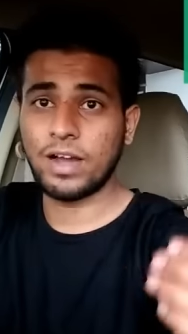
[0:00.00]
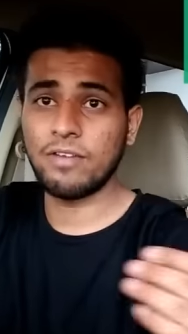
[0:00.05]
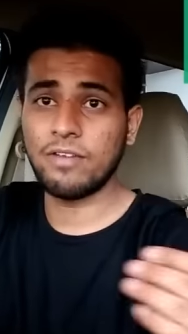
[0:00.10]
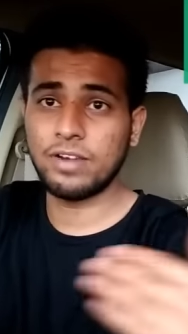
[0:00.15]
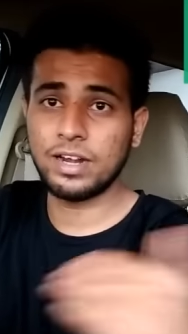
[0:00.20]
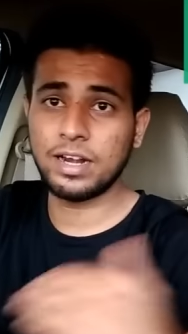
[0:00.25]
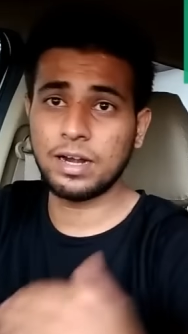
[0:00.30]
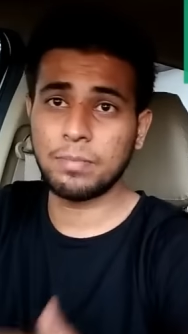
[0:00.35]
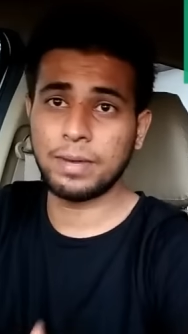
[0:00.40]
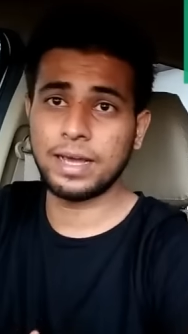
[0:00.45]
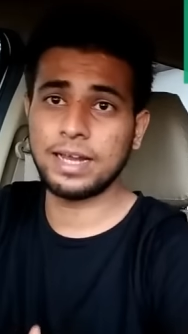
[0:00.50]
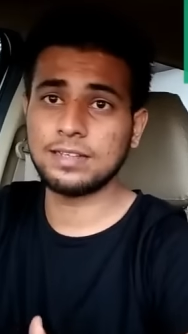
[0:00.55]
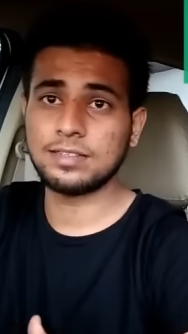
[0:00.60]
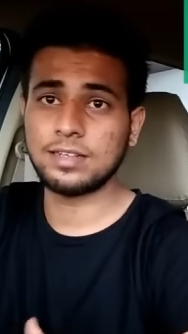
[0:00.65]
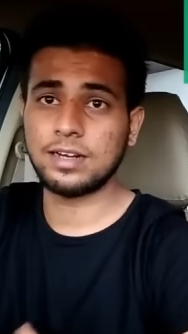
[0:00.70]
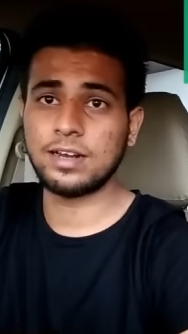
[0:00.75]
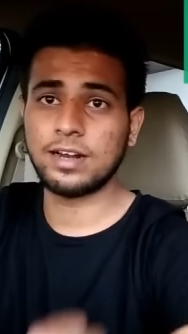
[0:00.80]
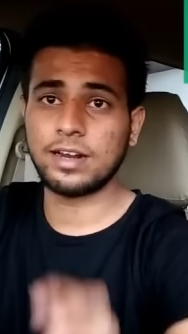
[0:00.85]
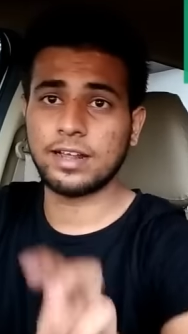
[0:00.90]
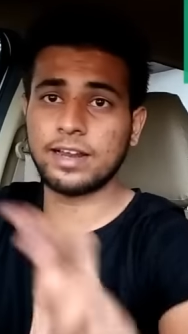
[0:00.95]
फाइव हंड्रेड
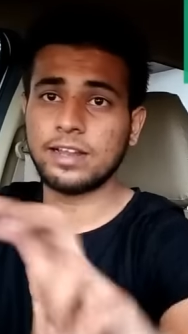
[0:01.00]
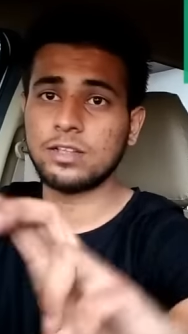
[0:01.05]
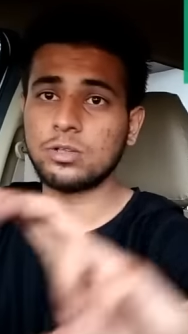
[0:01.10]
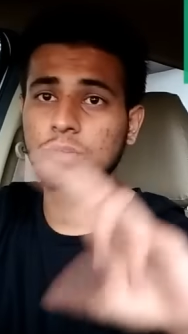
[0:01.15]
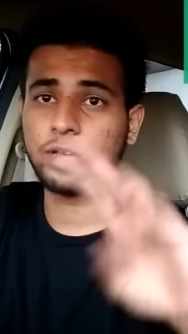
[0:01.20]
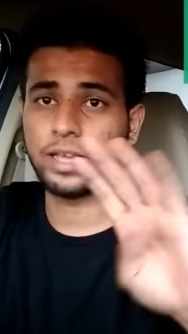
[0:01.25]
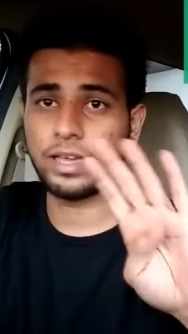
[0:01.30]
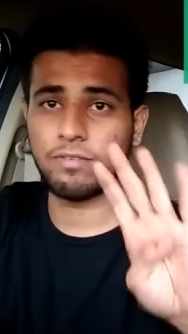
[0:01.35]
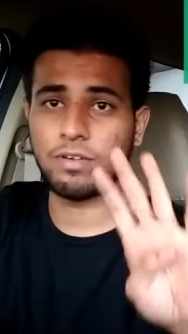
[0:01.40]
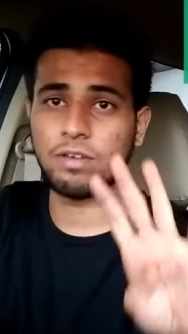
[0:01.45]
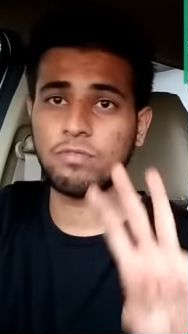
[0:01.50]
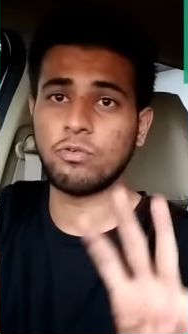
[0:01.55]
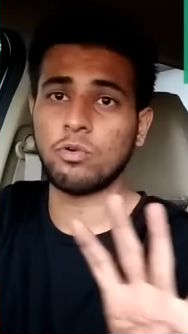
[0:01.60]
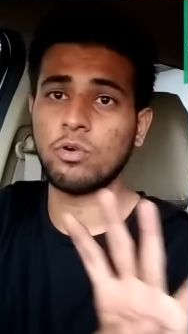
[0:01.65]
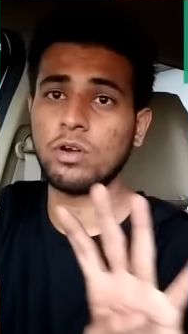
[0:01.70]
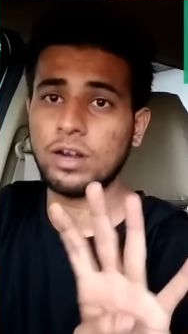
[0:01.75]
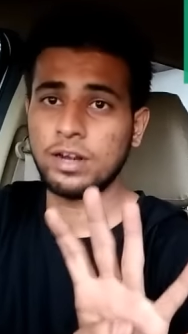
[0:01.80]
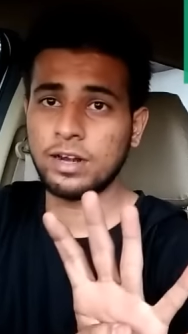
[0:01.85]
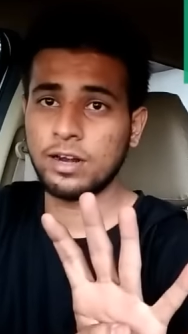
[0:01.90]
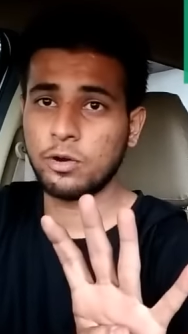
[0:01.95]
माइनस हंड्रेड करें तो केवल
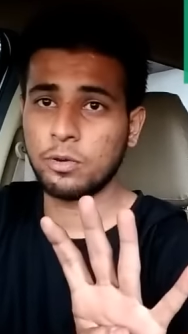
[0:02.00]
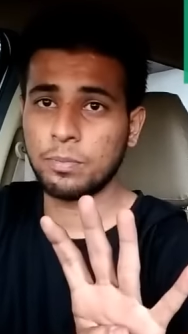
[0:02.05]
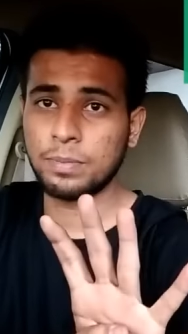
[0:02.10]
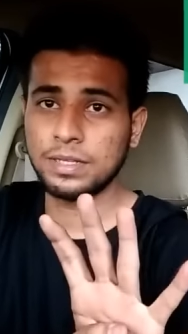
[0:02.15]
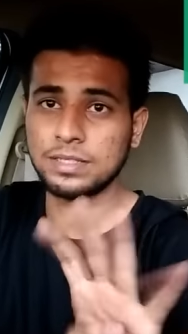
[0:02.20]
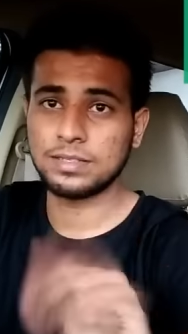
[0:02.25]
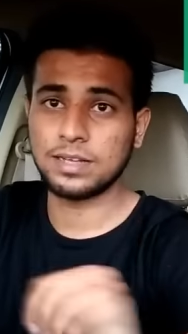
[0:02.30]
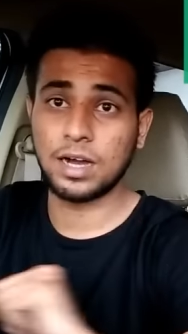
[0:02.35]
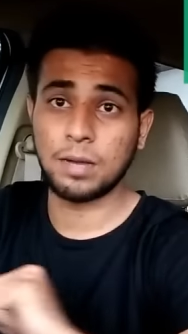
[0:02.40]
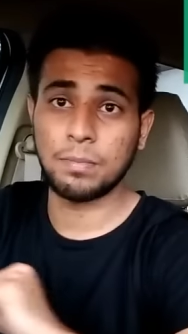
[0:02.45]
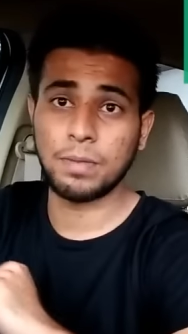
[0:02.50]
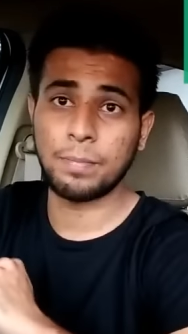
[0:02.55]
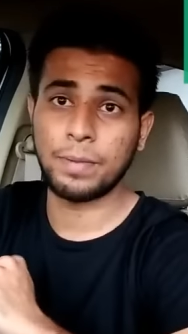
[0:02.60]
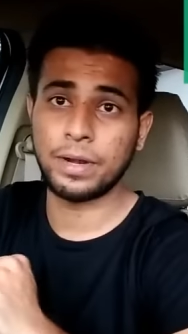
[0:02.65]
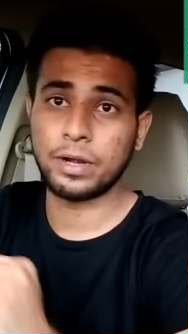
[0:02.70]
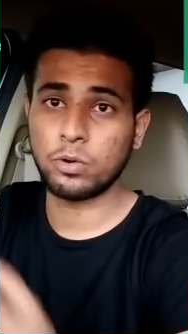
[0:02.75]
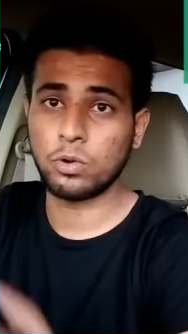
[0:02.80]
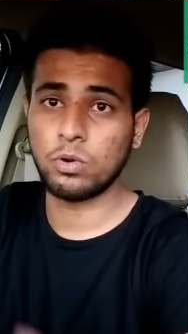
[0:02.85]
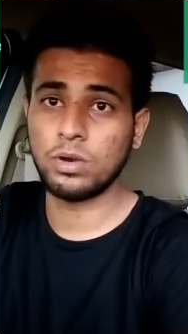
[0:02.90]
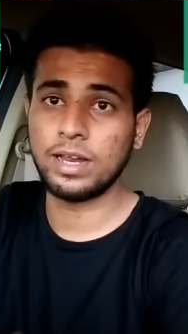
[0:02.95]
फोर हंड्रेड रुपीज का हमें
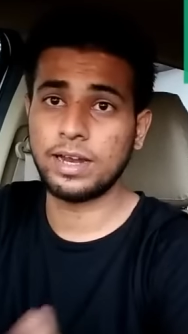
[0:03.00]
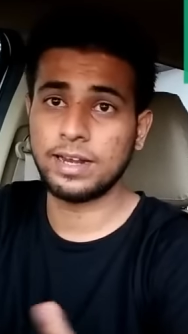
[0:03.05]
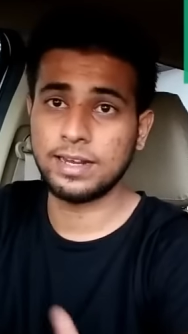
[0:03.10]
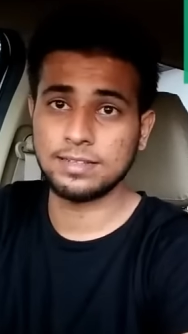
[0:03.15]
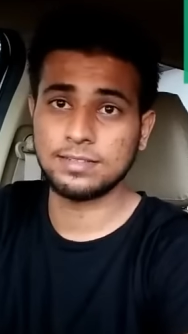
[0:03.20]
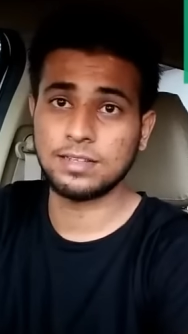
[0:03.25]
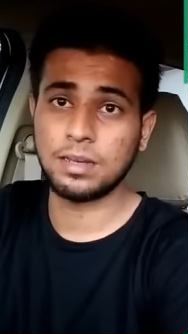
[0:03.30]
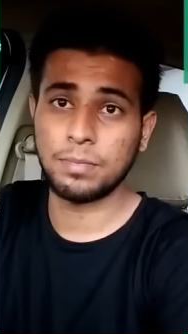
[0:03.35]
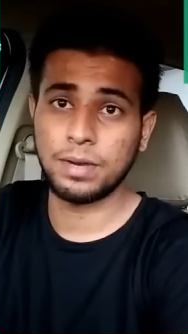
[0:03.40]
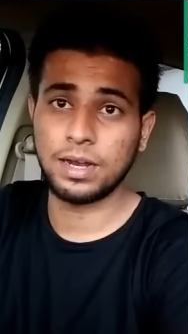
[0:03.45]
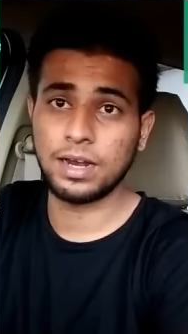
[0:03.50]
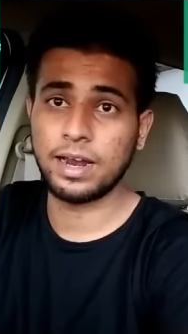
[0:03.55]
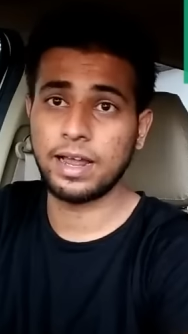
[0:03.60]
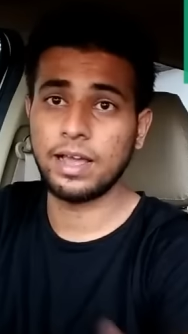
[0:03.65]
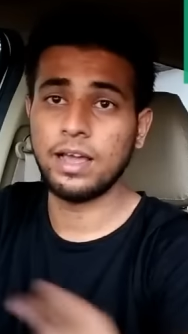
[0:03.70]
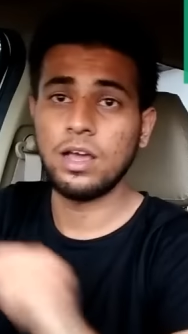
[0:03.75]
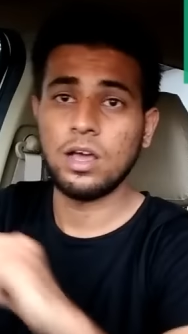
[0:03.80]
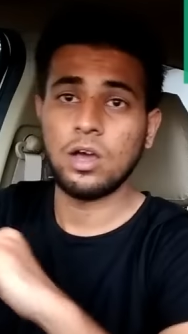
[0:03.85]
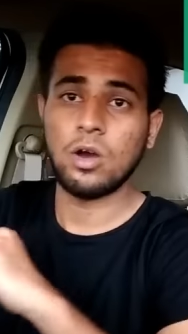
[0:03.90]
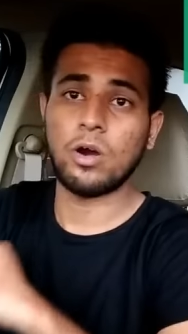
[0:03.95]
पेट्रोल या डीजल मिल
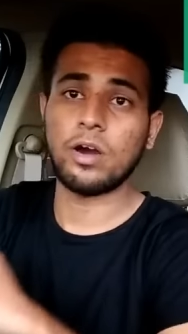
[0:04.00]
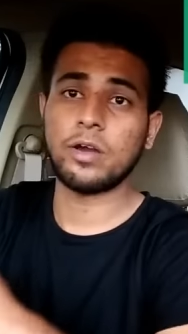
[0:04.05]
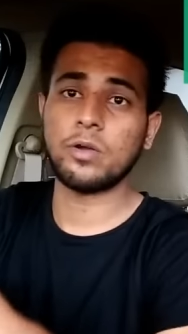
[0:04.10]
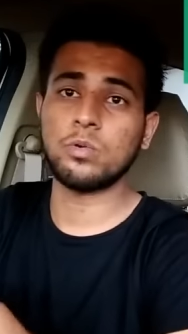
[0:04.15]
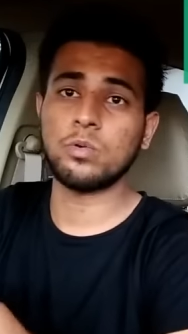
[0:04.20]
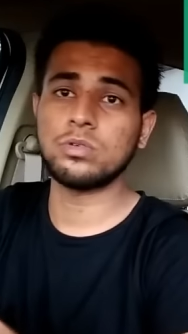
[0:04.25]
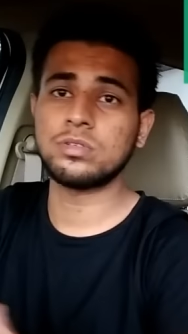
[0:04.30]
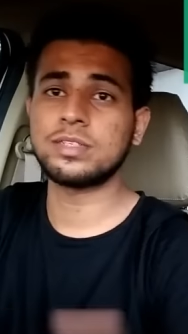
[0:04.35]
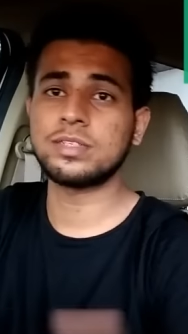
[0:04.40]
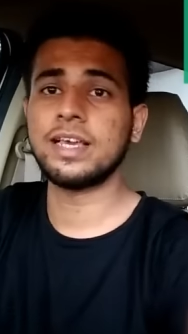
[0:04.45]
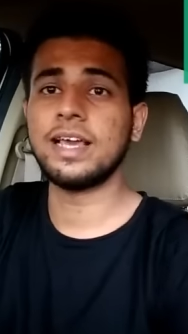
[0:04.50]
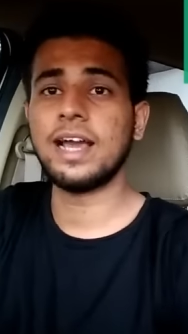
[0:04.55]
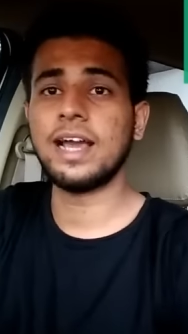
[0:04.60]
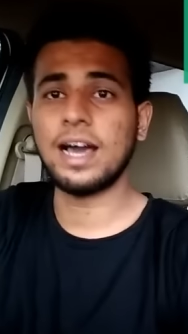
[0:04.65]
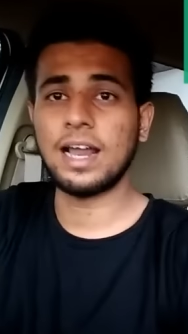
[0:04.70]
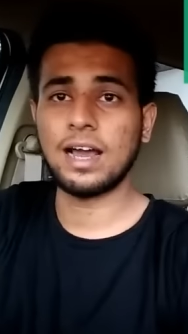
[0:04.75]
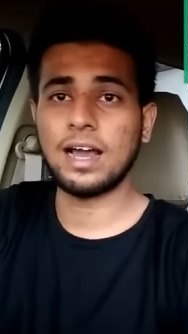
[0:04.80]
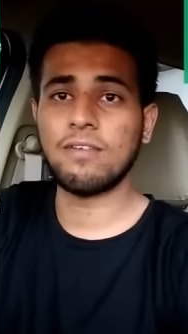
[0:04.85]
रहा है और उसके